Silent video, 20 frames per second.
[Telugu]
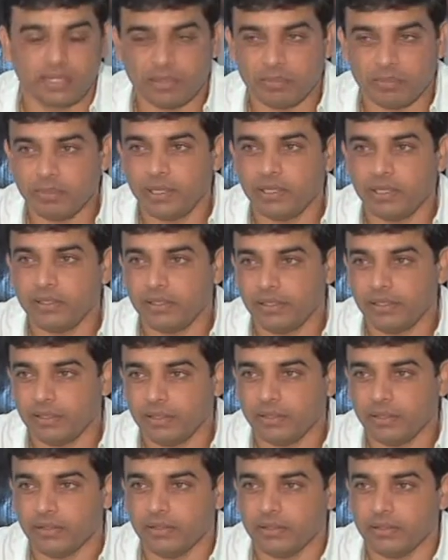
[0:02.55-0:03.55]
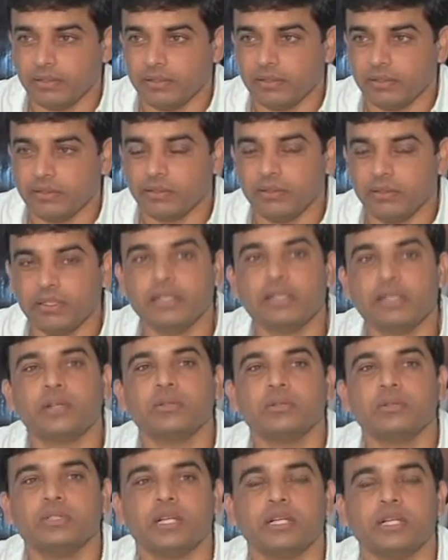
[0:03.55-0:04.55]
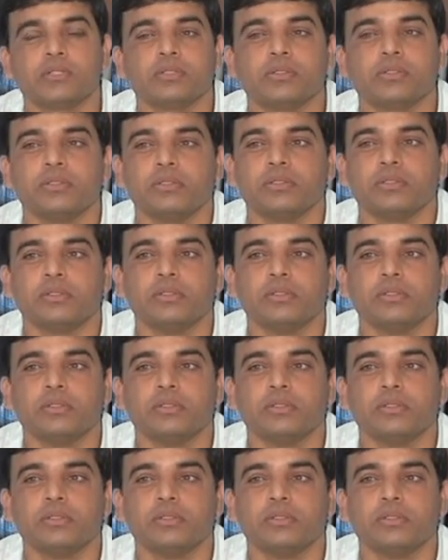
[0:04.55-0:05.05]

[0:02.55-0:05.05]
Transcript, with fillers: గారి అబ్బాయిని ఇంట్రడ్యూస్ చేస్తూ